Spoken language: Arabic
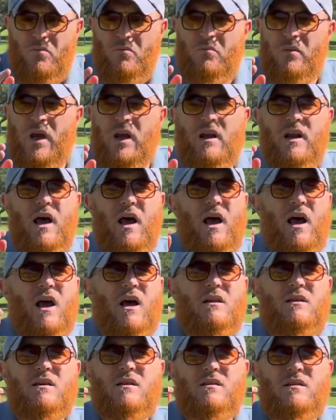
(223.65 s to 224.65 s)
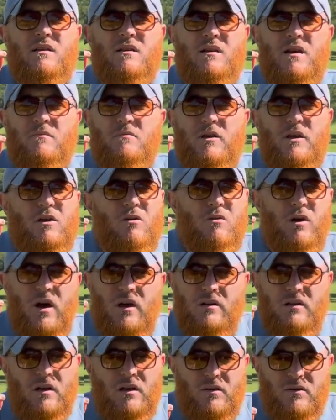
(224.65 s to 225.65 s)
من أحاديث النبي
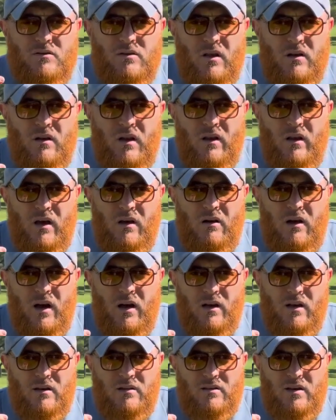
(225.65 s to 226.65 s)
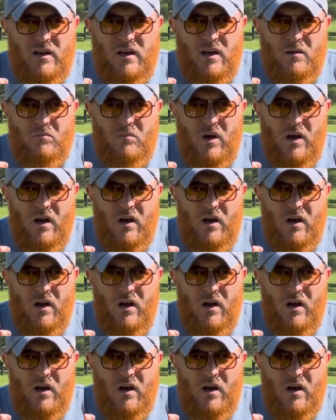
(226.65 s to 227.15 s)
وهديه صلى الله عليه وسلم